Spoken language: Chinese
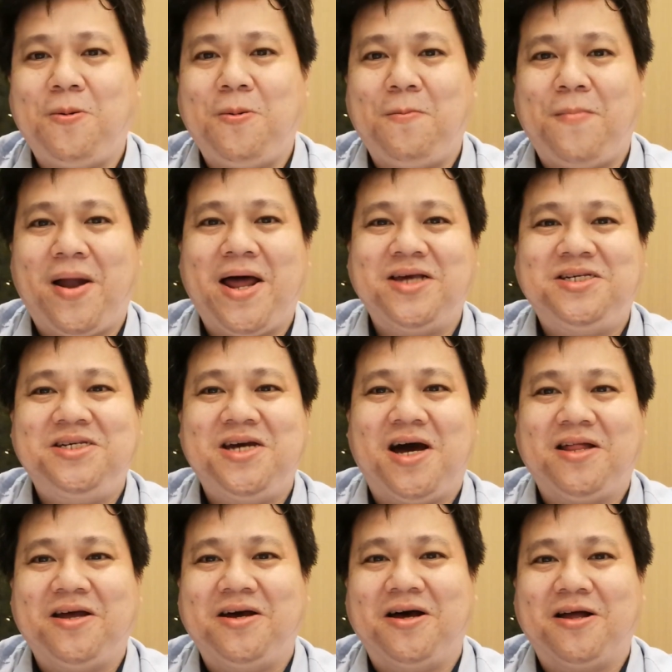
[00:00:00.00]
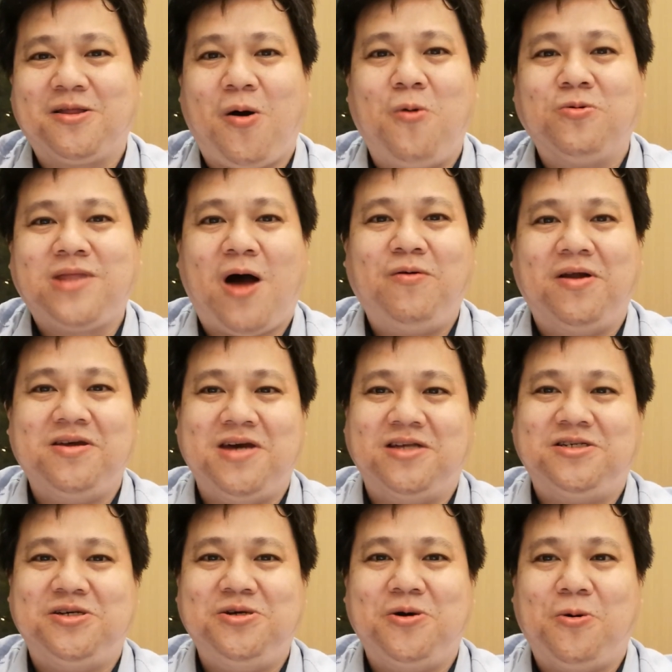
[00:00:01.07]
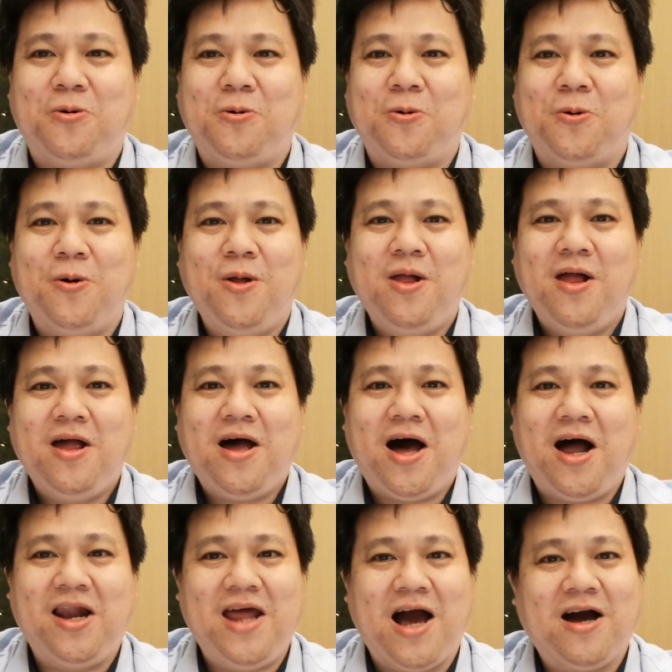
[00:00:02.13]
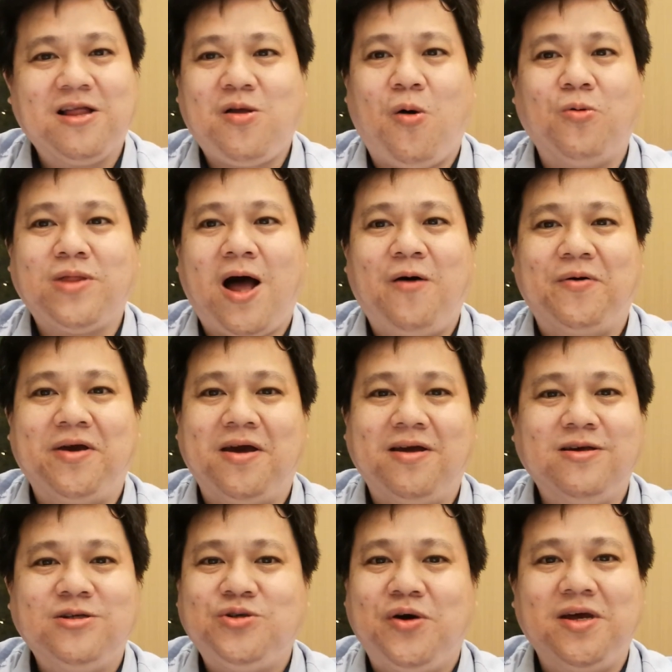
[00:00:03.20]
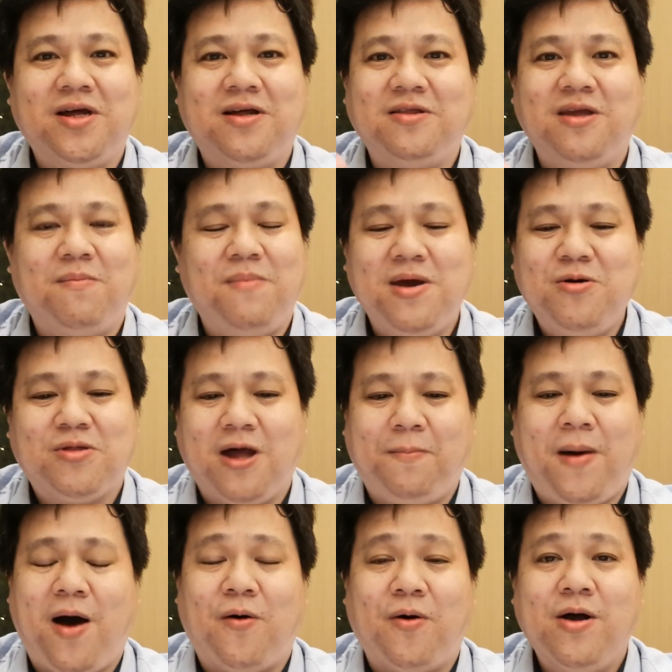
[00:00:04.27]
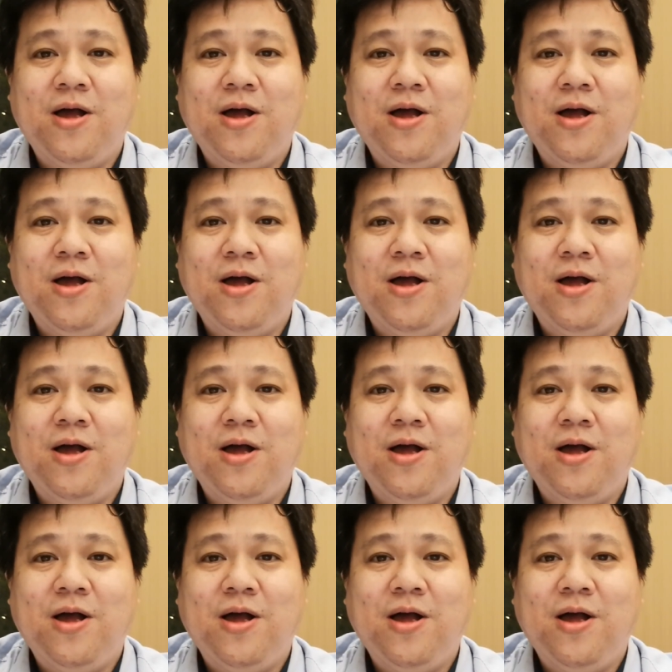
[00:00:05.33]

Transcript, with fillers: 马来西亚的通道呢，也只有2个通道而已，所以你没有得跑。